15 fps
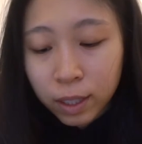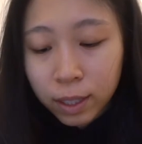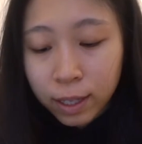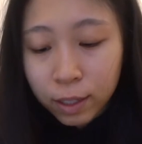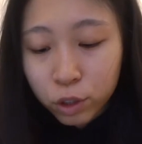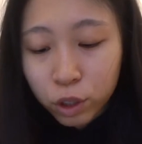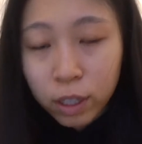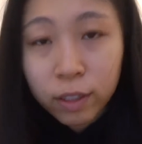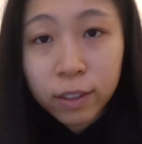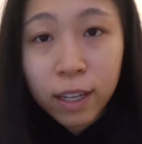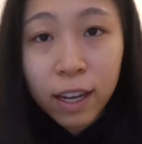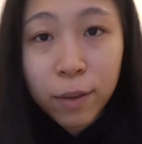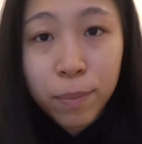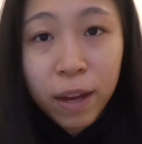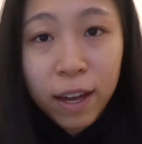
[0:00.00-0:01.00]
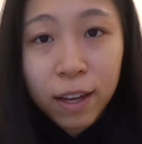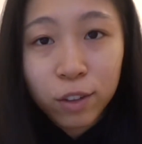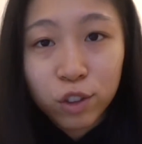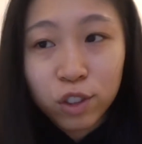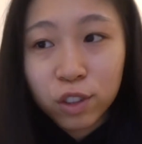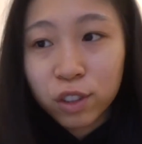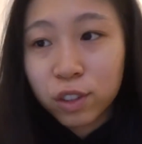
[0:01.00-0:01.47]
感觉好像还蛮
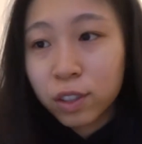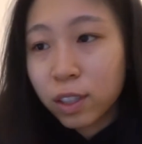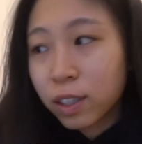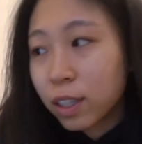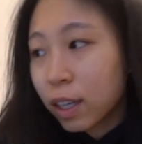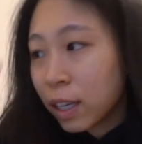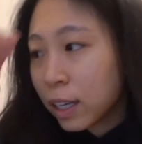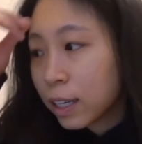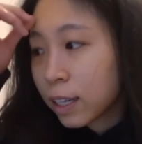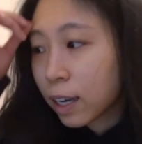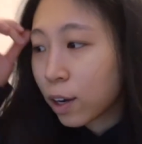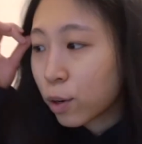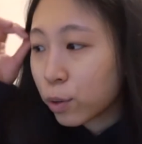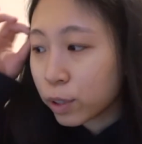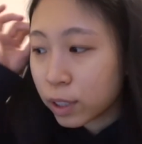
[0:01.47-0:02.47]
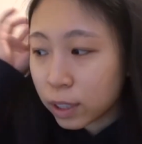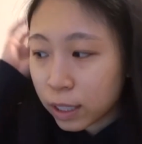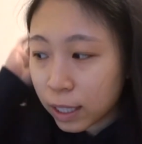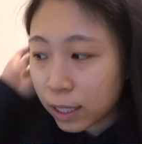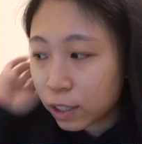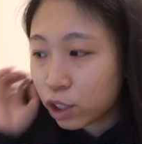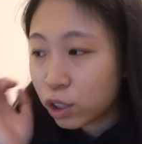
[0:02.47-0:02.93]
好吃。然后我现
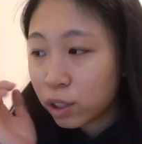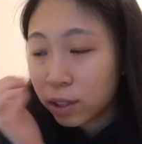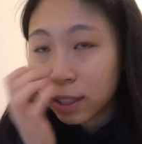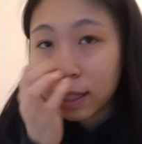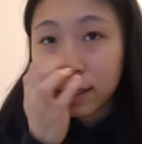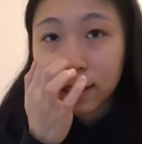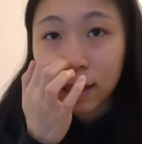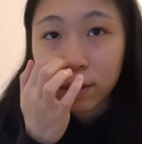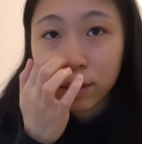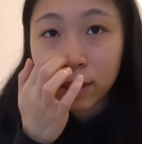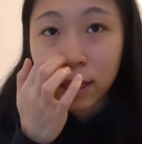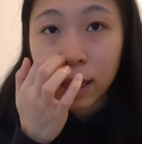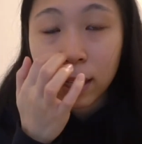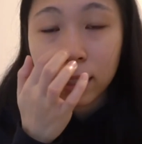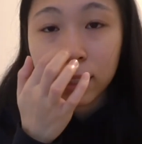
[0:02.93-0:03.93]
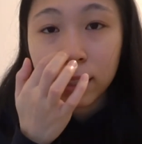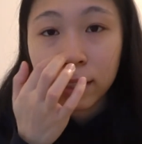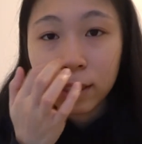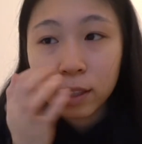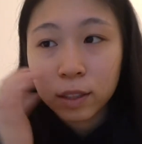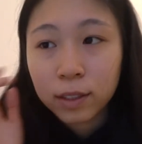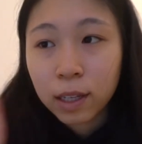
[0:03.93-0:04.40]
在吃一下早餐，可
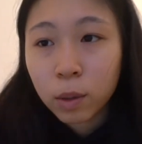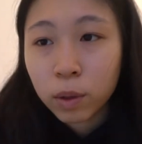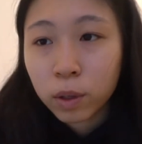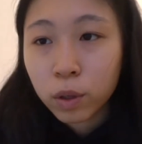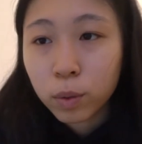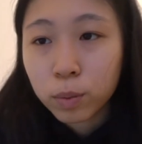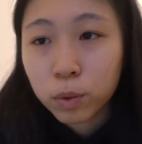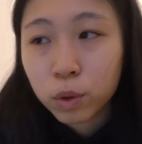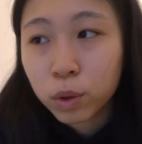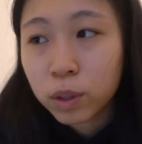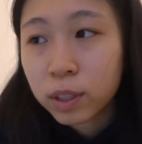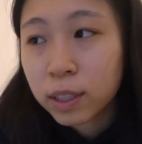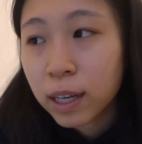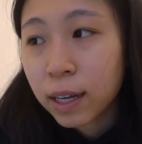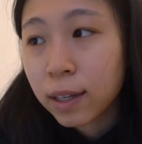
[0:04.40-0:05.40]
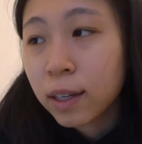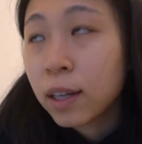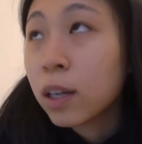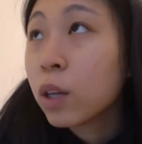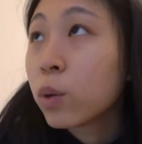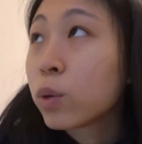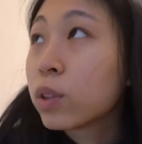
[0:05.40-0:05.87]
能稍微工作一下。
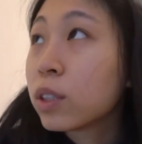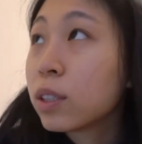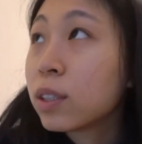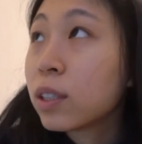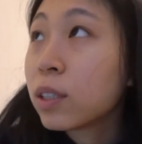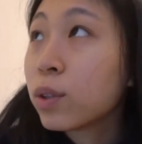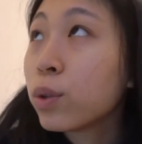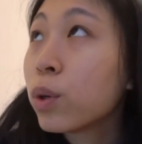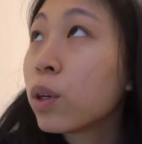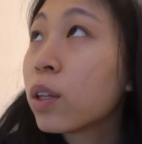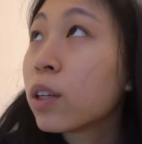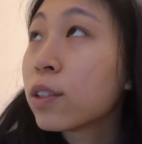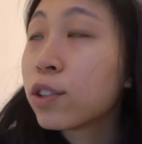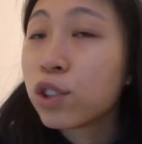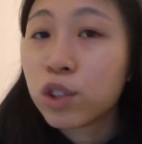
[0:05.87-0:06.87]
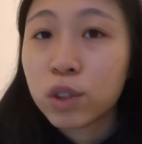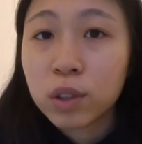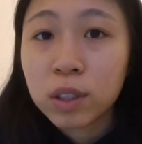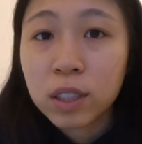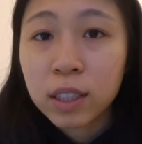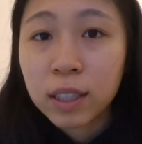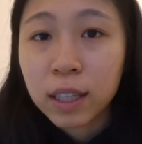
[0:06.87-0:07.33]
我今天约了
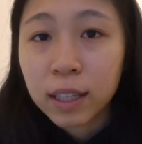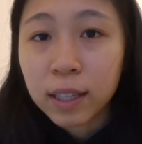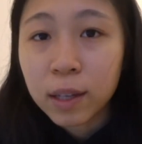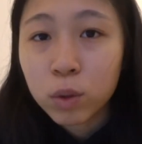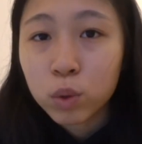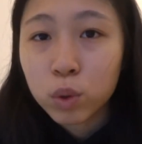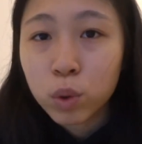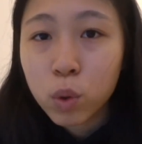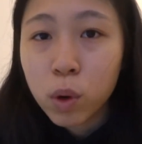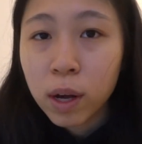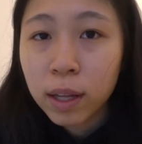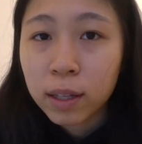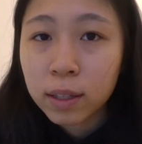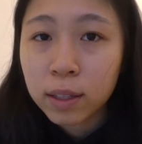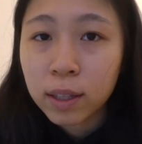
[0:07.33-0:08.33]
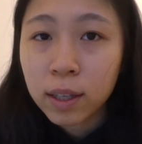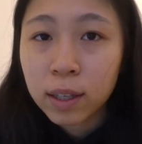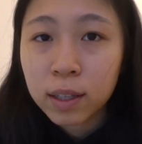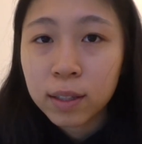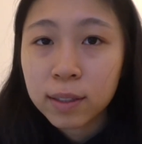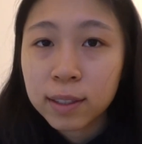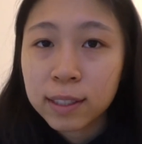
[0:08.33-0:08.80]
十一点要去换一个
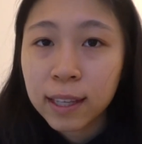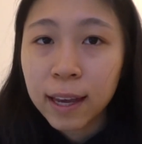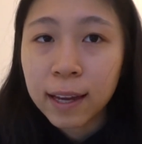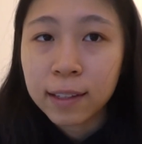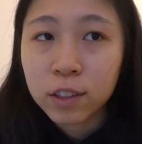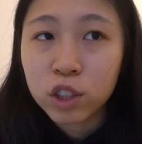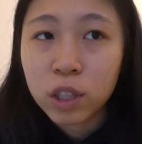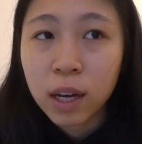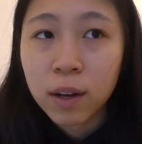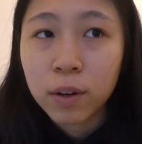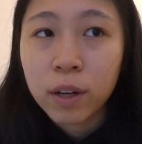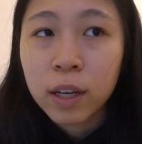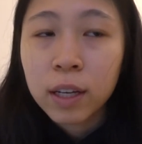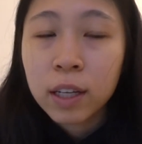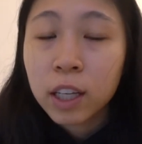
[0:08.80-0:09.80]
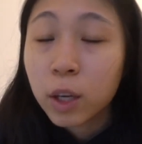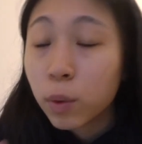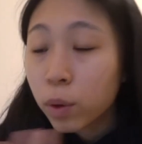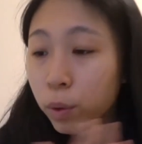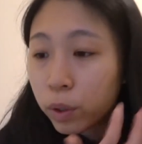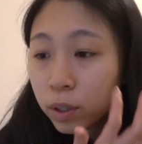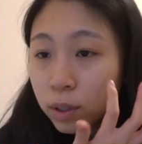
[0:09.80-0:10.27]
驾照，因
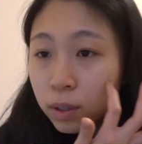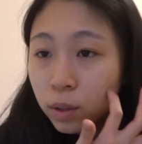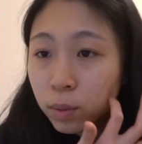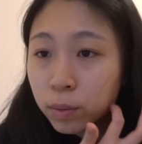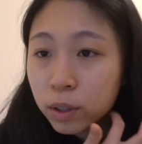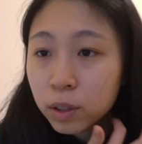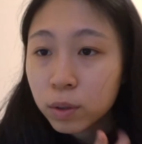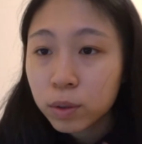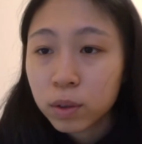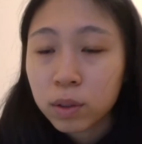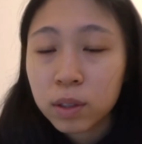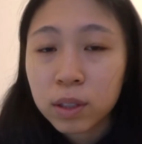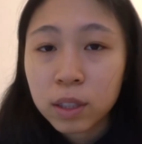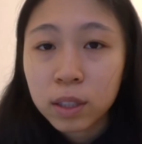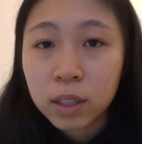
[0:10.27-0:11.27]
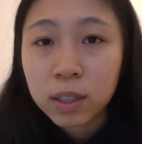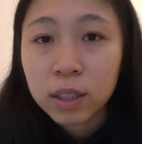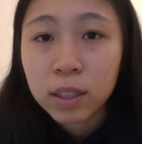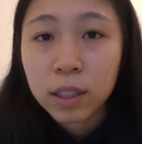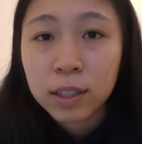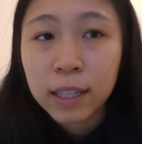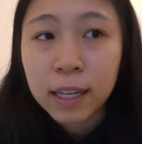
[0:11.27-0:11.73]
为我一直用的都是新泽
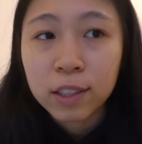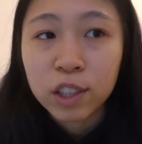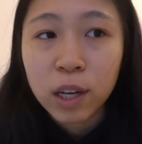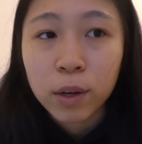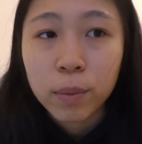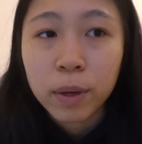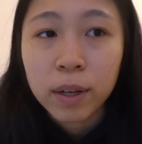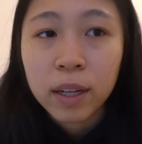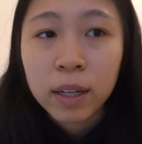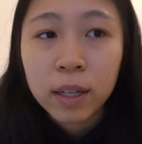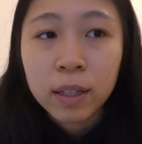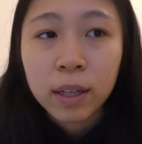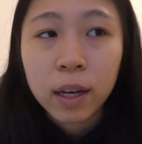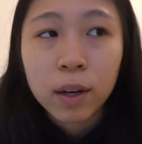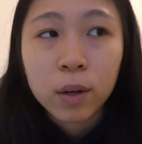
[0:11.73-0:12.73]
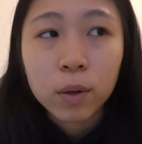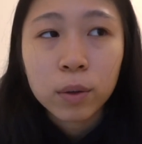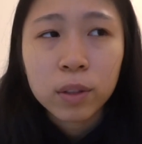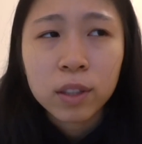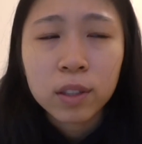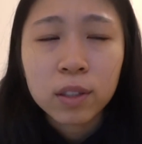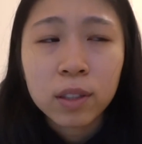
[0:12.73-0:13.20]
西的驾照嘛。然
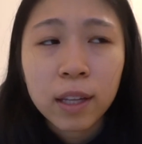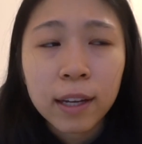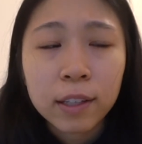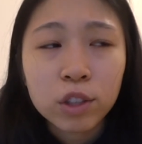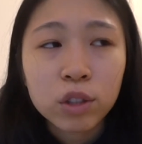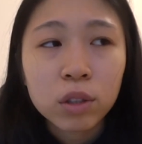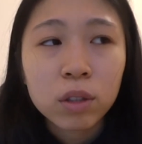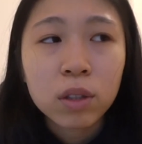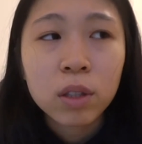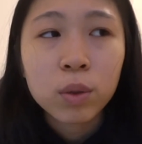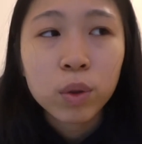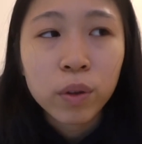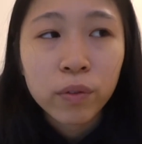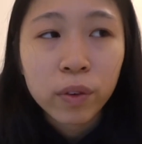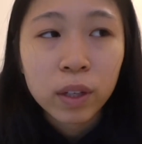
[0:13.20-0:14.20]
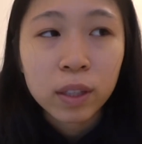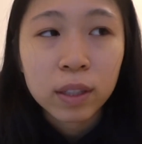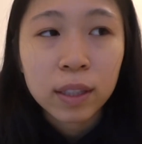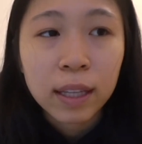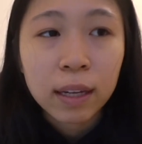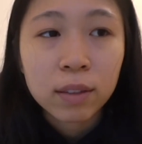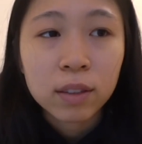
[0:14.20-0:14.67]
后其实它是六月份已
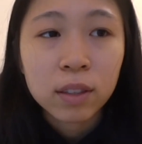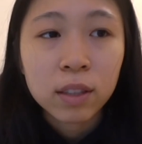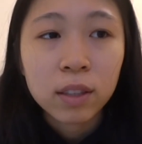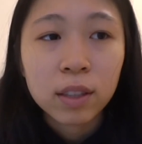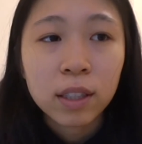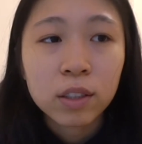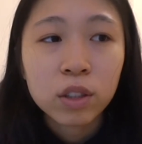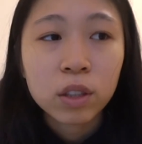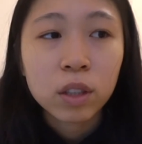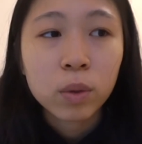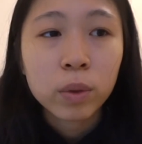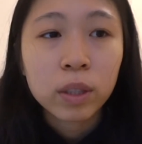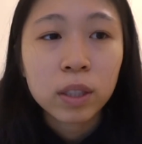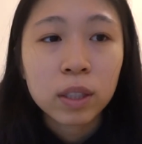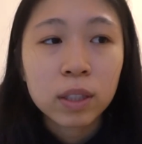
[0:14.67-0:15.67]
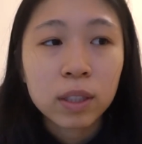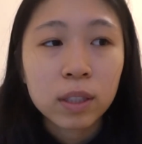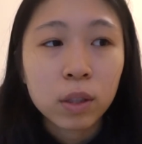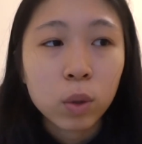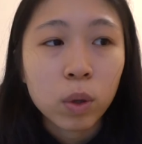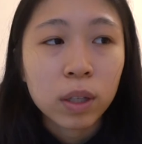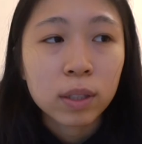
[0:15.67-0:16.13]
经到期了，但是因为疫情
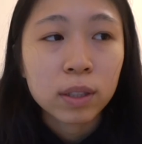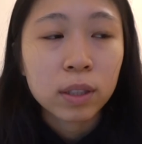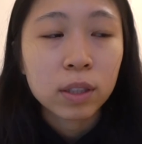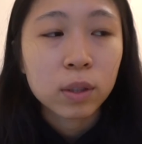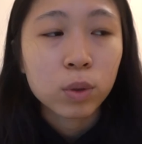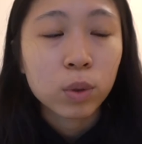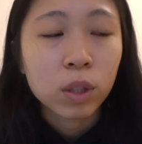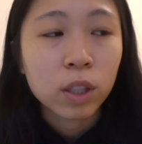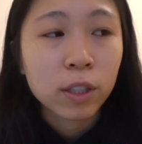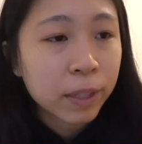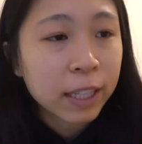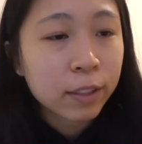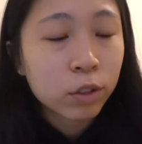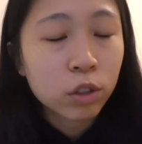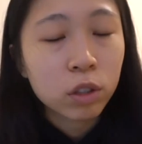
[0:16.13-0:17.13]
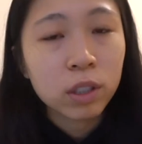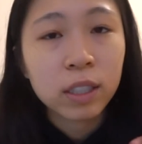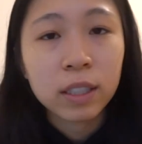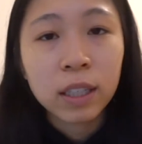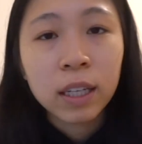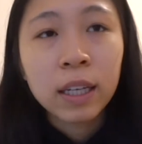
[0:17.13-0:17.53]
的关系，所以它就直接